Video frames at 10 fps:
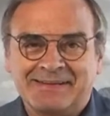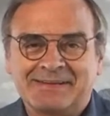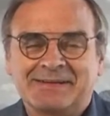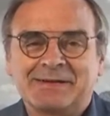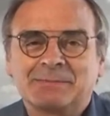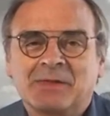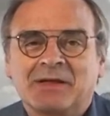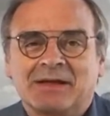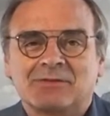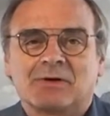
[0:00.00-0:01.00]
eine
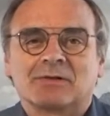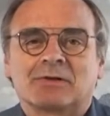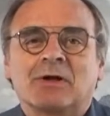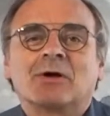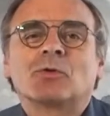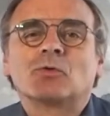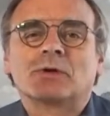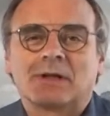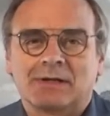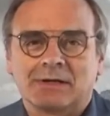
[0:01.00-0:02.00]
etwas
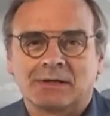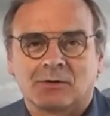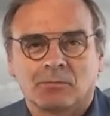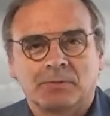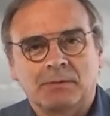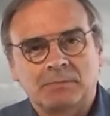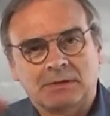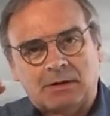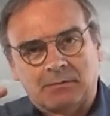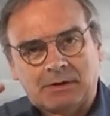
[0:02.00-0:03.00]
rundlichere Kuppe mit
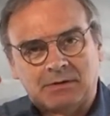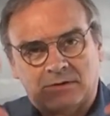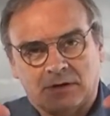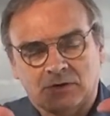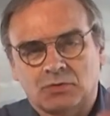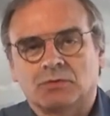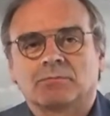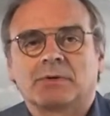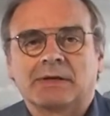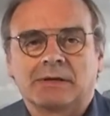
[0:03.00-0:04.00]
aber einen sehr schönen
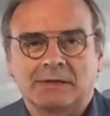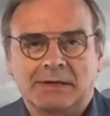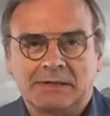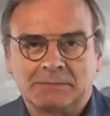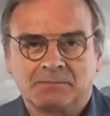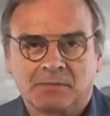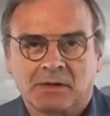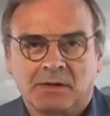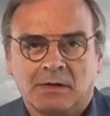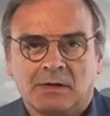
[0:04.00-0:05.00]
Blick hinein
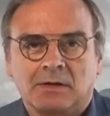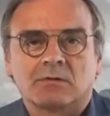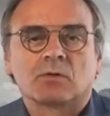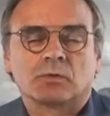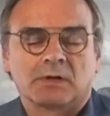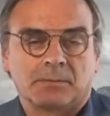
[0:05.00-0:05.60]
ins Tote